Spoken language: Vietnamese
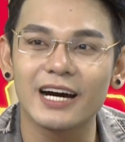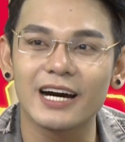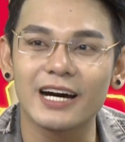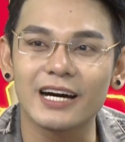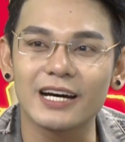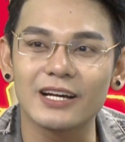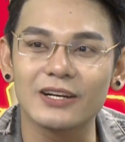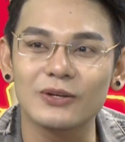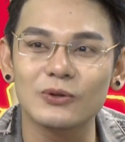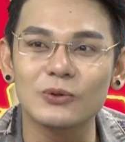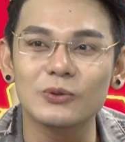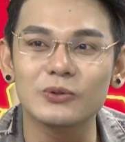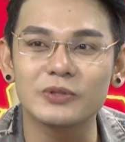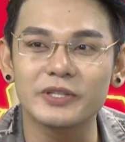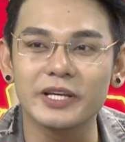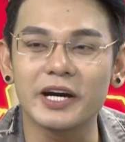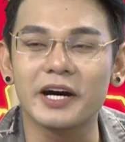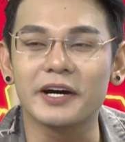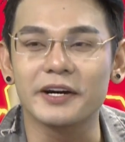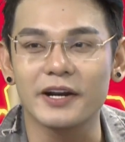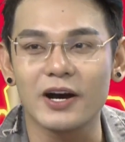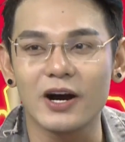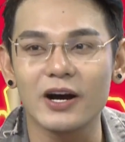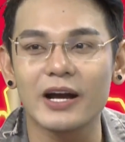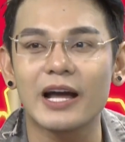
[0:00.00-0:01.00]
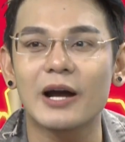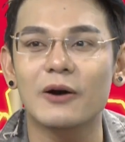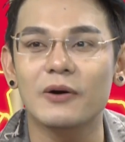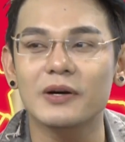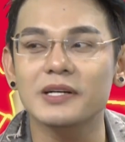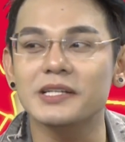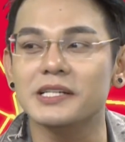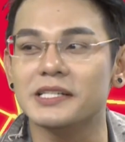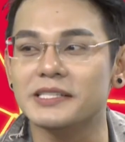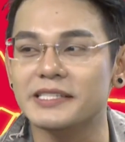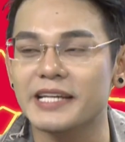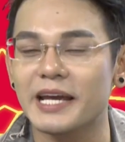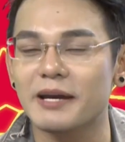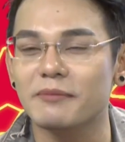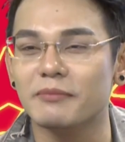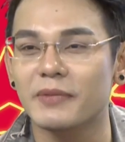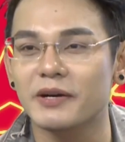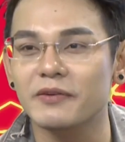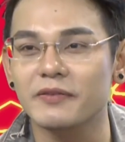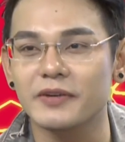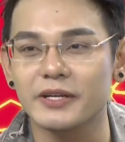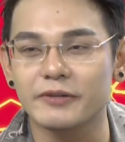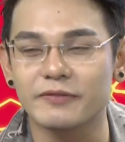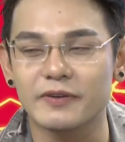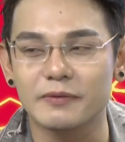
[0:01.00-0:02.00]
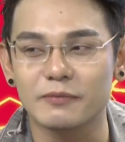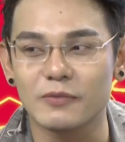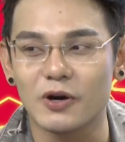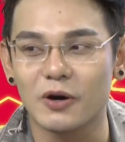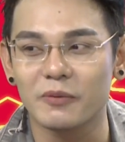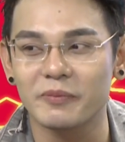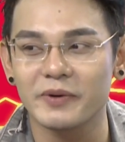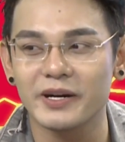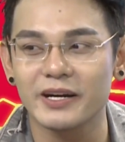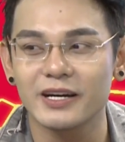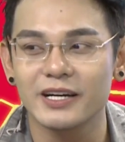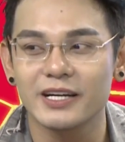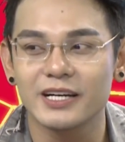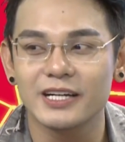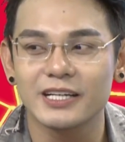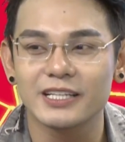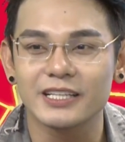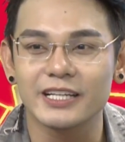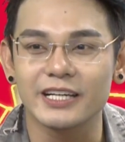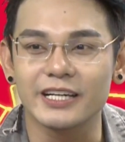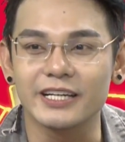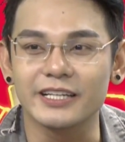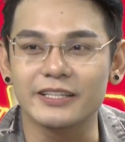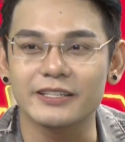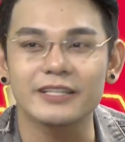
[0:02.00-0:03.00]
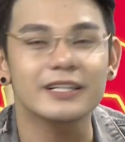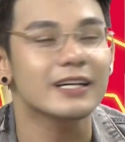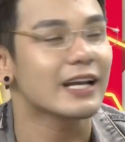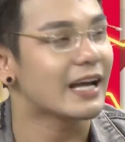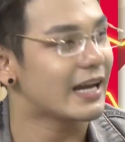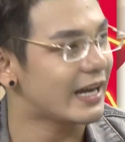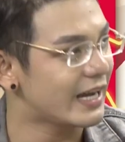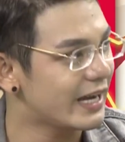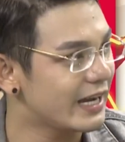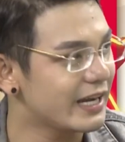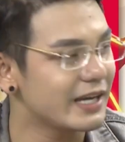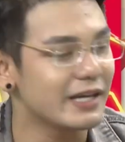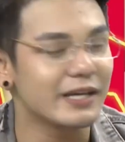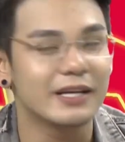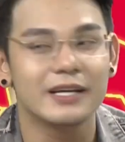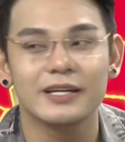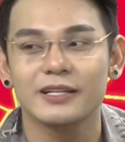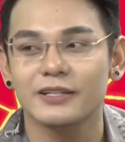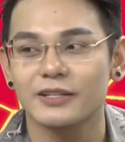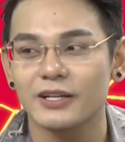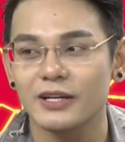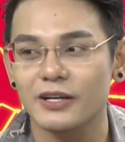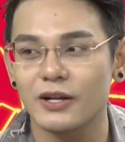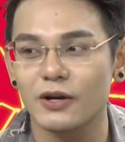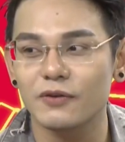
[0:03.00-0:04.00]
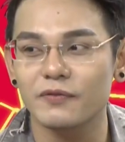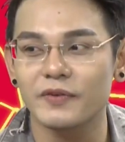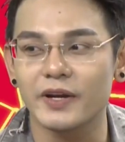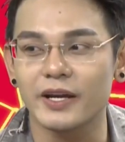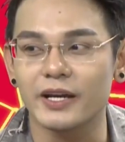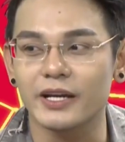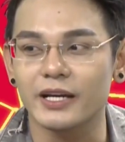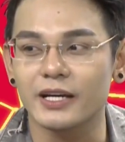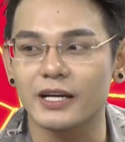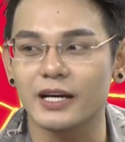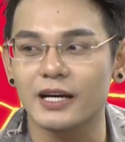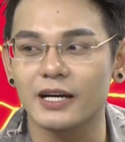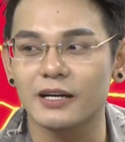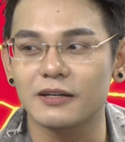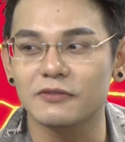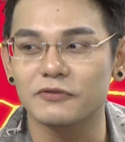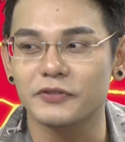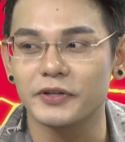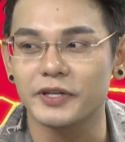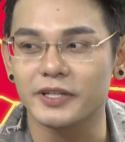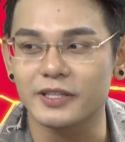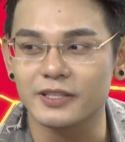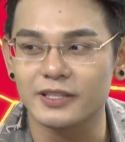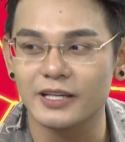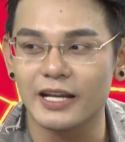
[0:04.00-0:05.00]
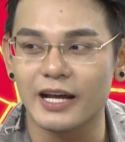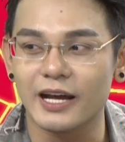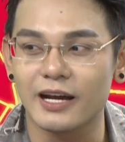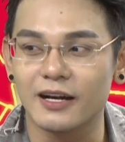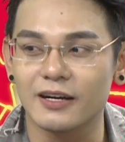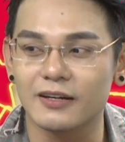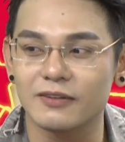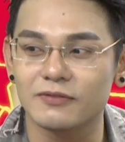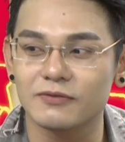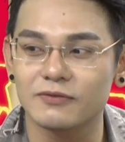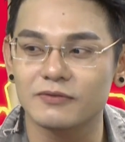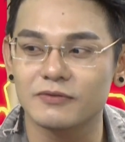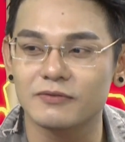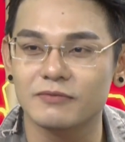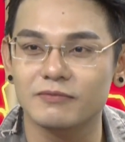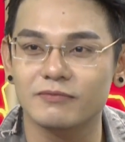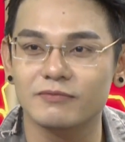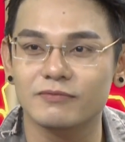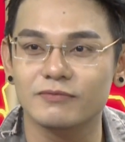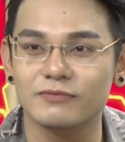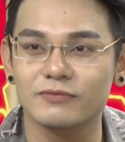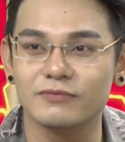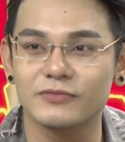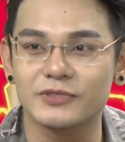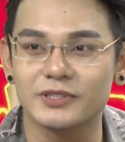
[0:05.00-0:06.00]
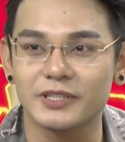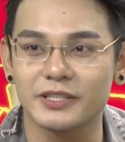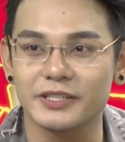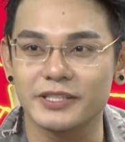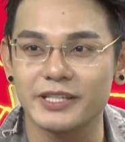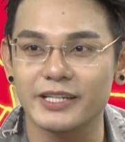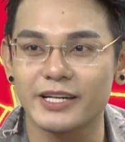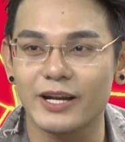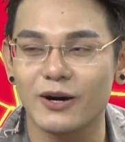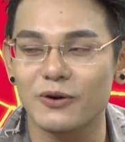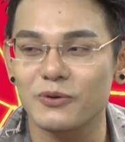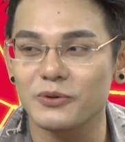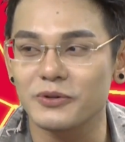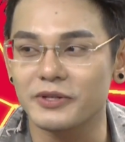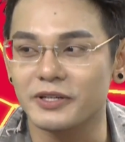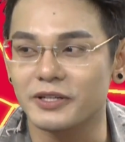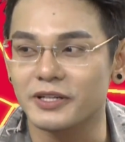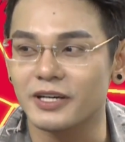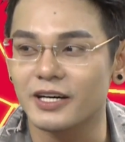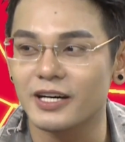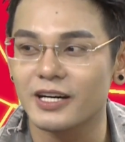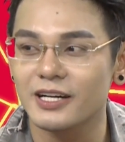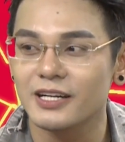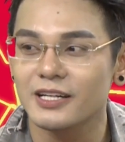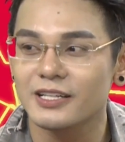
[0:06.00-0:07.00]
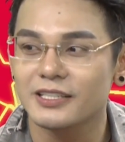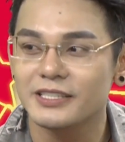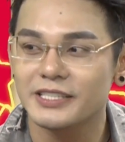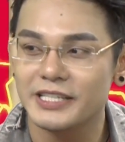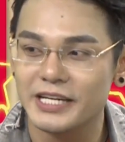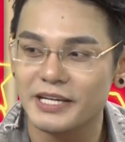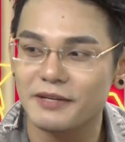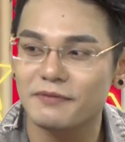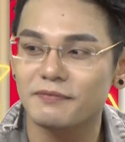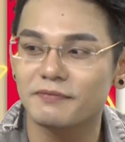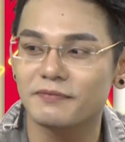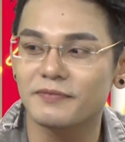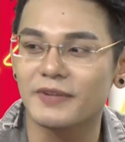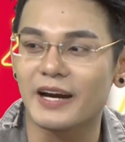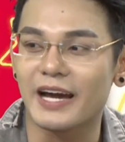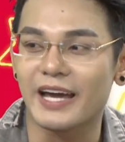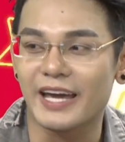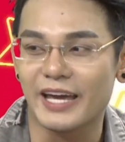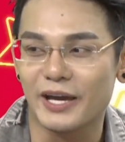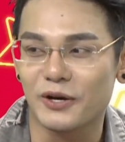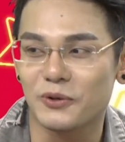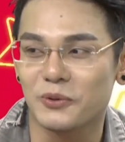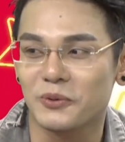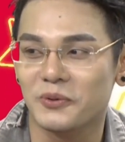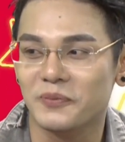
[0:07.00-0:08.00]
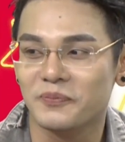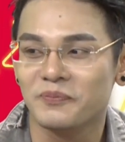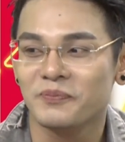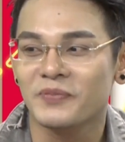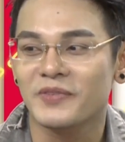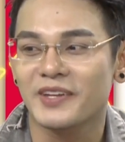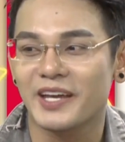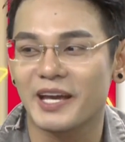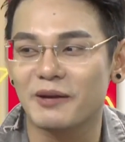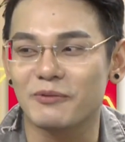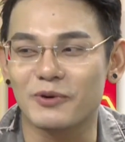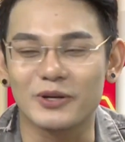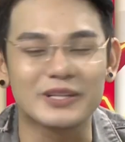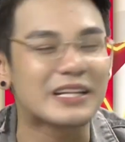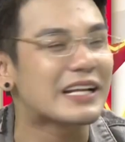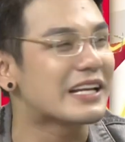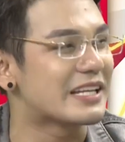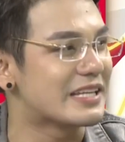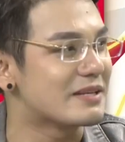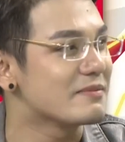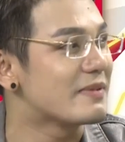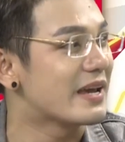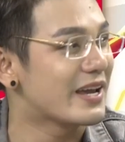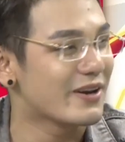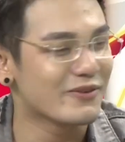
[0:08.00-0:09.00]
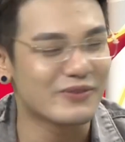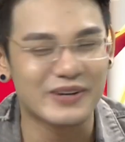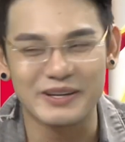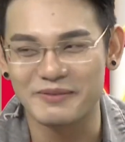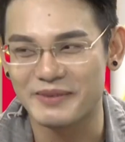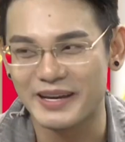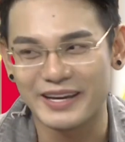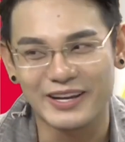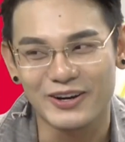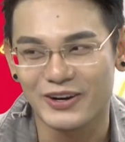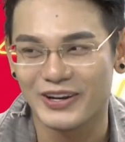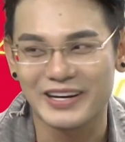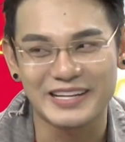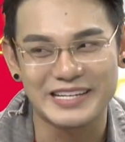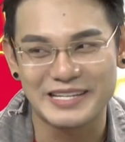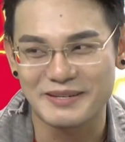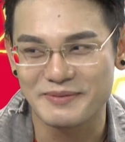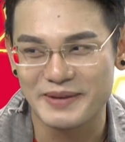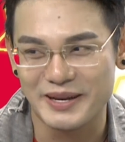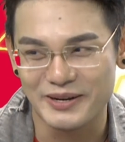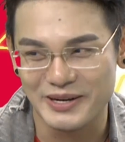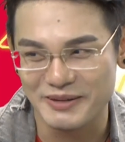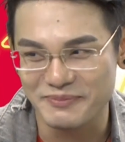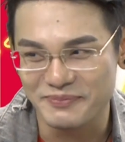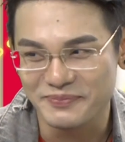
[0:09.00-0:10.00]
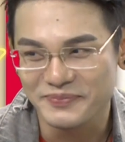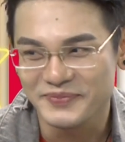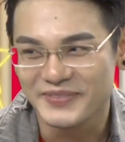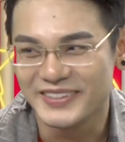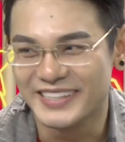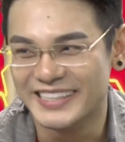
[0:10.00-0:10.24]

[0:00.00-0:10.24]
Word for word: à, luôn chờ đón háo hức được xem, bởi vì phần một á, thì rất là hay. Nó nói về à, việc là um, sự chiến đấu giữa chim và heo. Em gọi tắt là chim heo mà em hay gọi là chim heo lắm.